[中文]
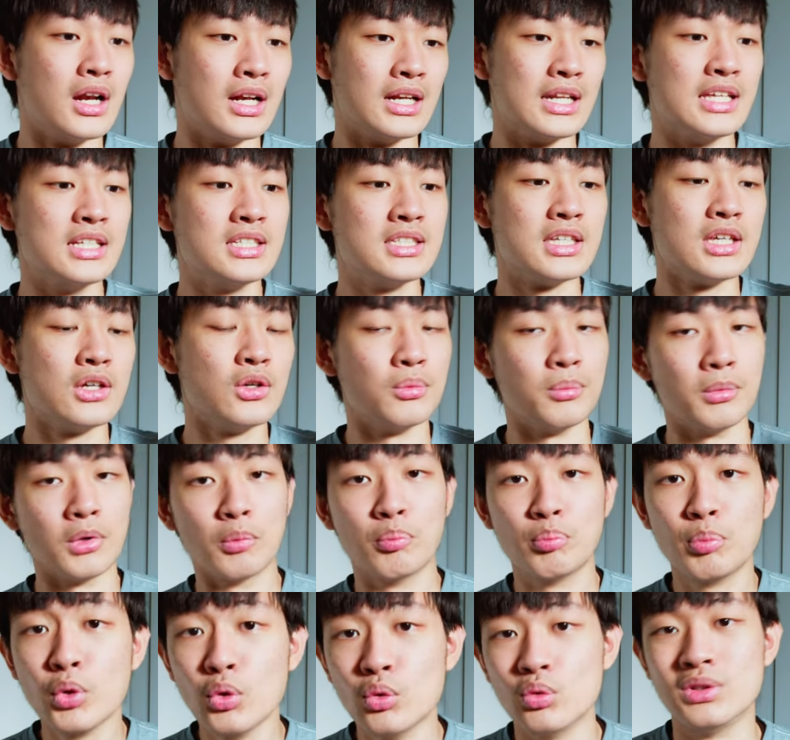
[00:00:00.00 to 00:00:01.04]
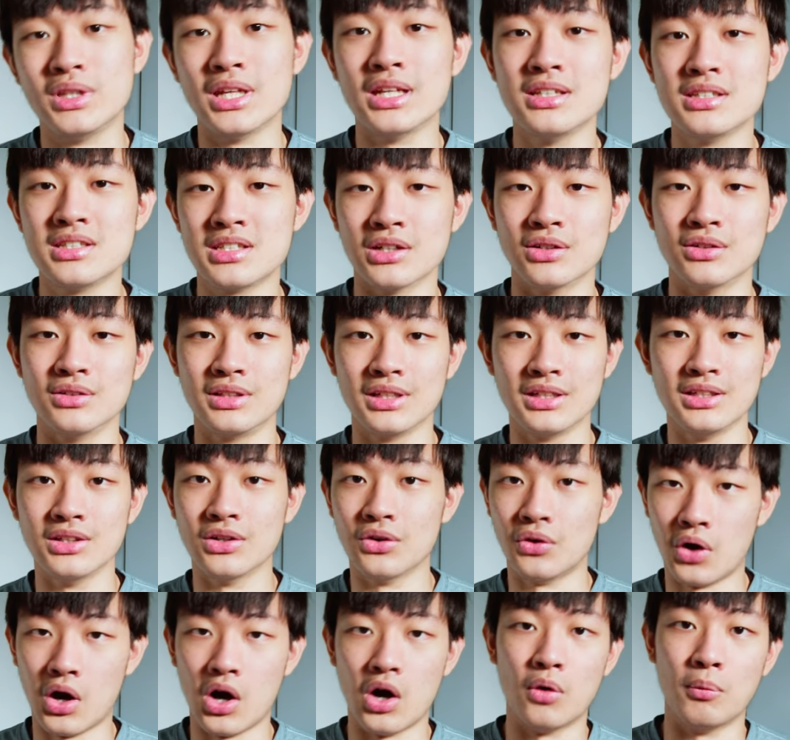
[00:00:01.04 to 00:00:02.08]
连接我们的布丁小灯的
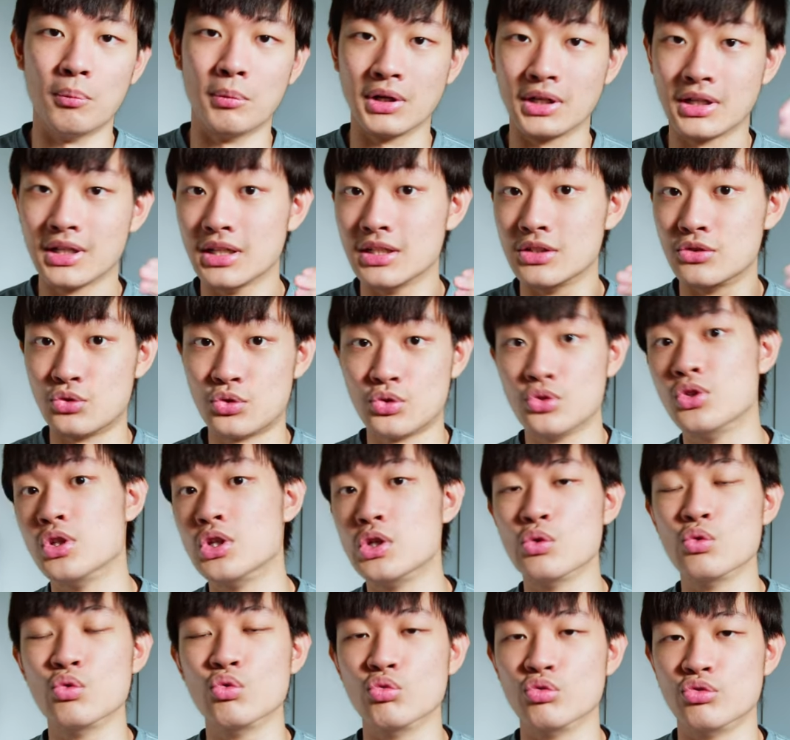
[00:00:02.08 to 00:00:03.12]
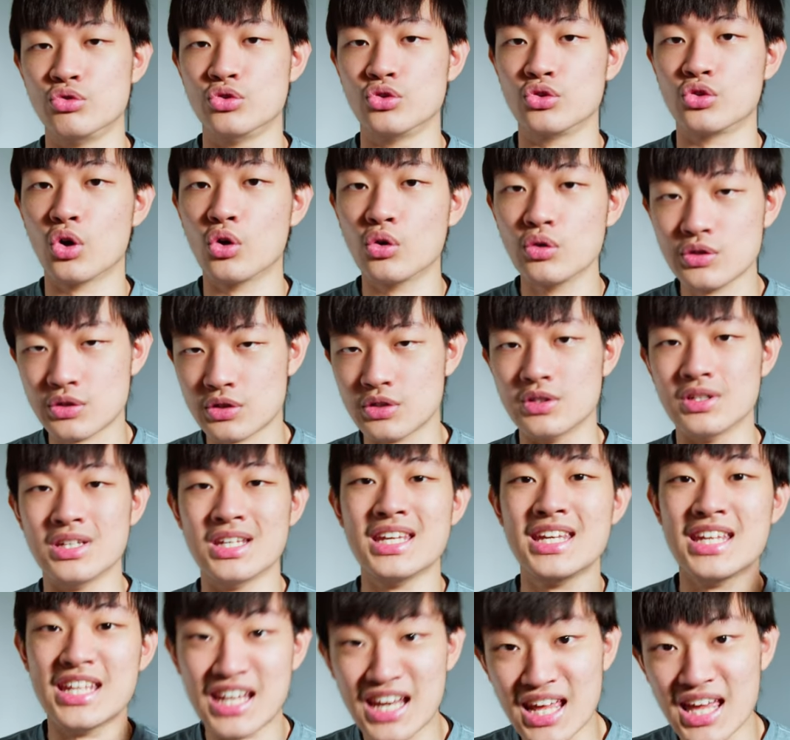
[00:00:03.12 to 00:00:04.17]
话，我们可以距离五十公尺
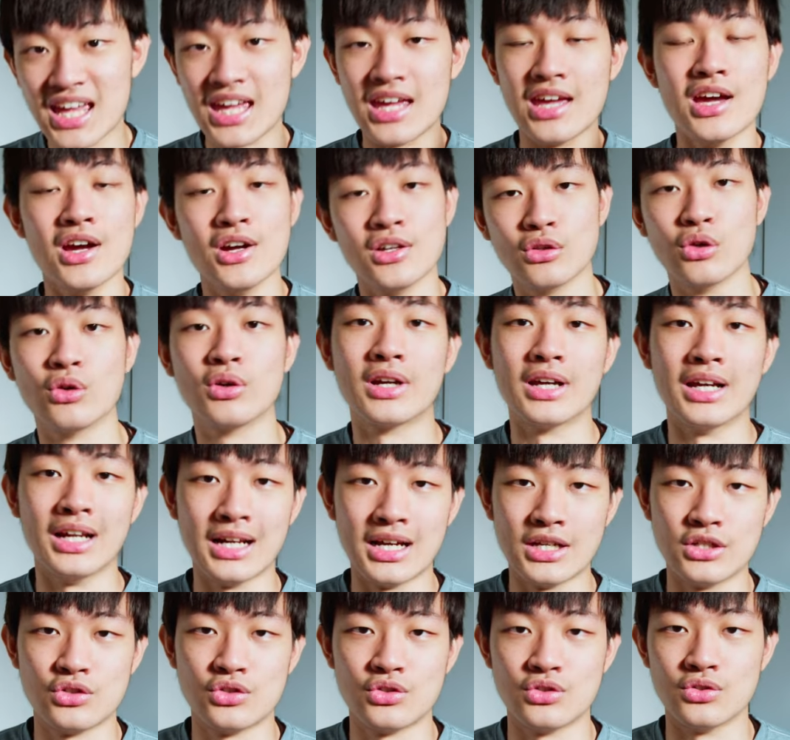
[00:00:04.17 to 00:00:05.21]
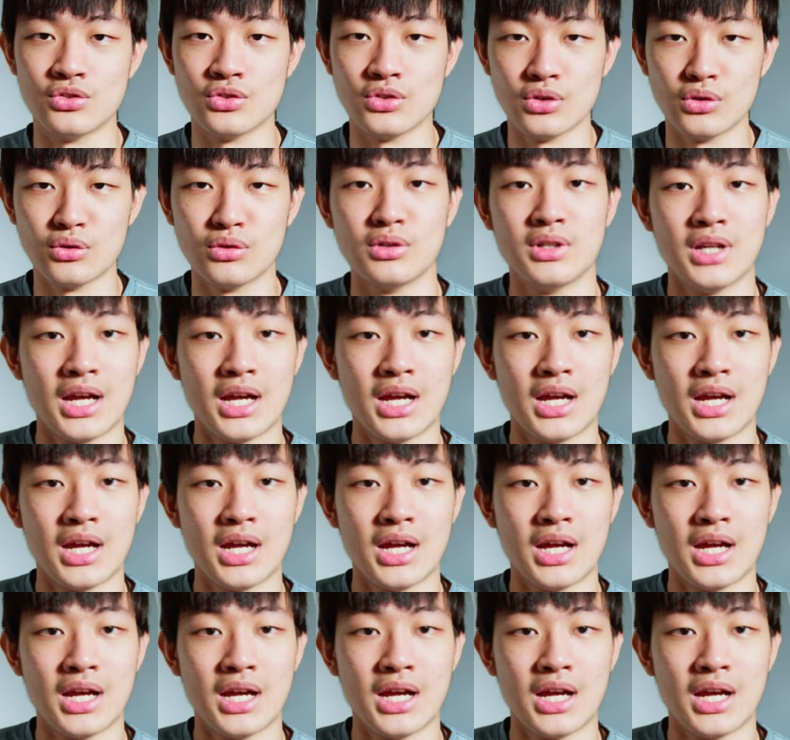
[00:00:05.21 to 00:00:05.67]
以内都可以来使用。